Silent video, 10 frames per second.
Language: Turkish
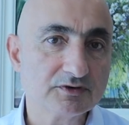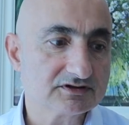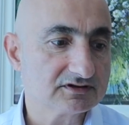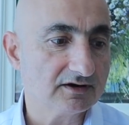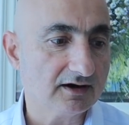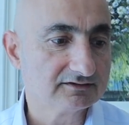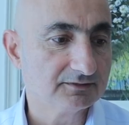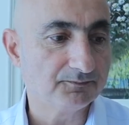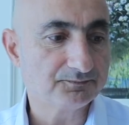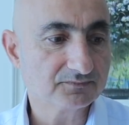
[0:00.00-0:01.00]
bir
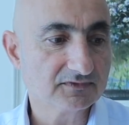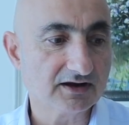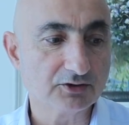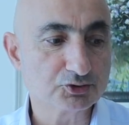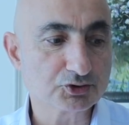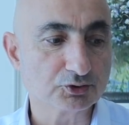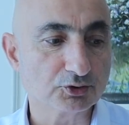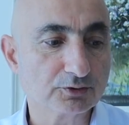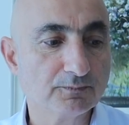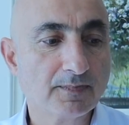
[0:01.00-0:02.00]
adım diye
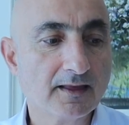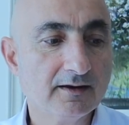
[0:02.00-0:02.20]
düşünüyorum.